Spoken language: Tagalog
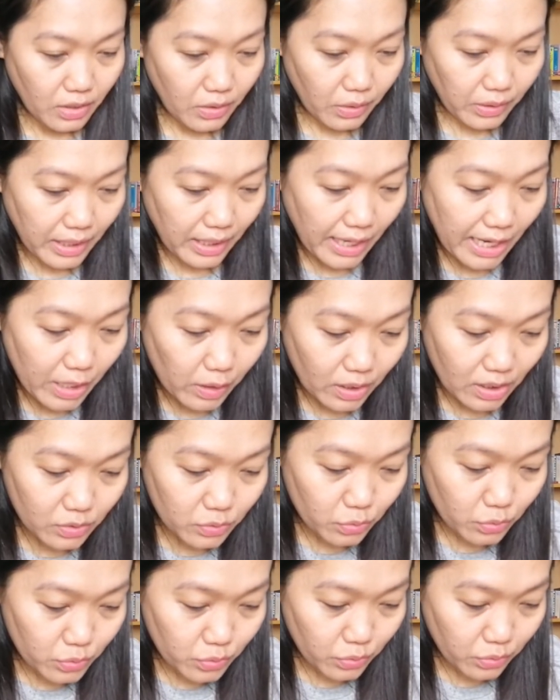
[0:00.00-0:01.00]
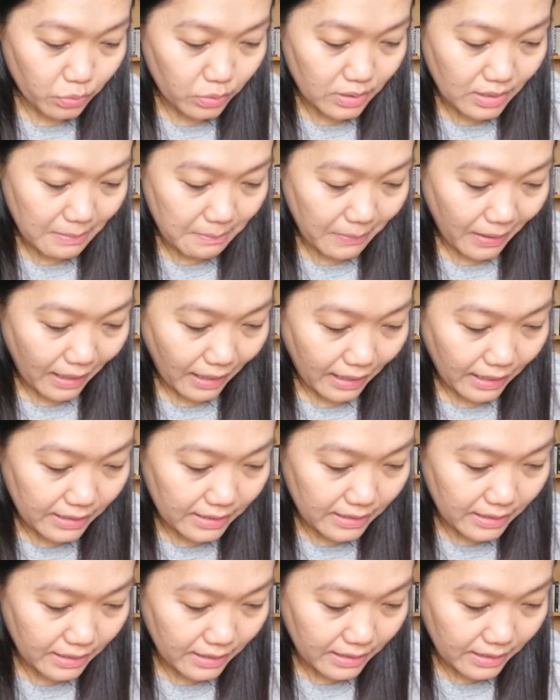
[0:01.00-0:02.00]
Okay, ngayon, ang susunod
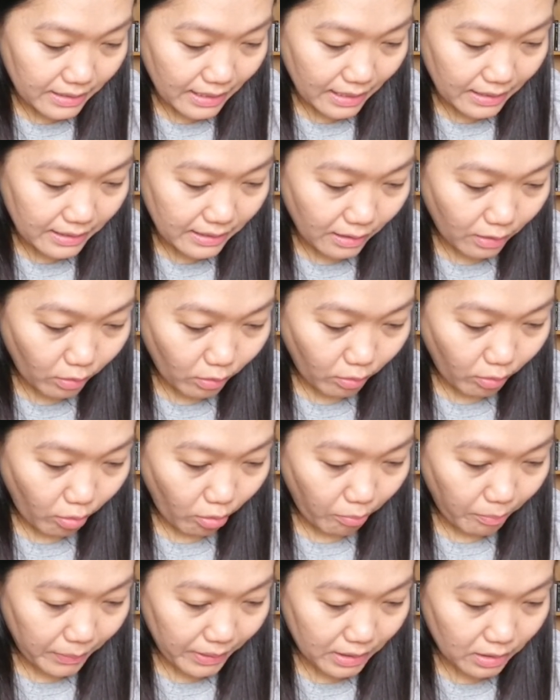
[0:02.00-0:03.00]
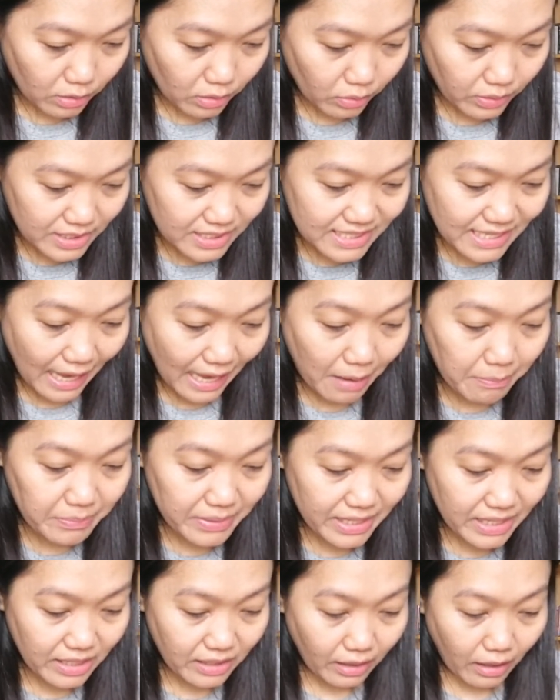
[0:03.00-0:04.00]
naman na nag-comment noon si
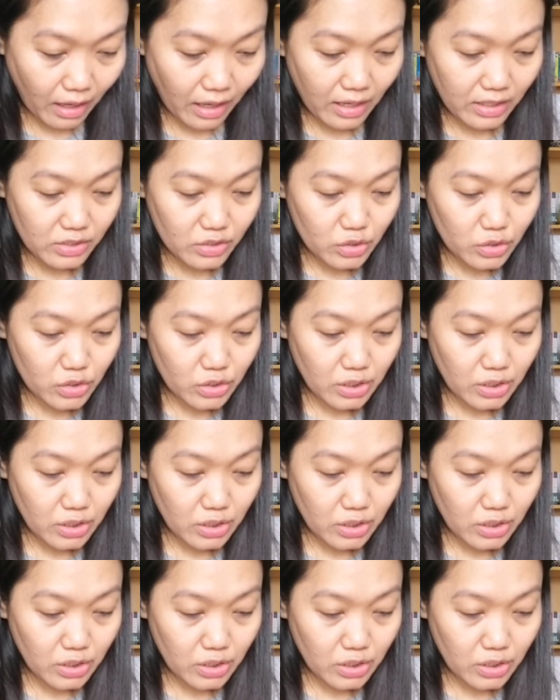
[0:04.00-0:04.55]
Amiraj.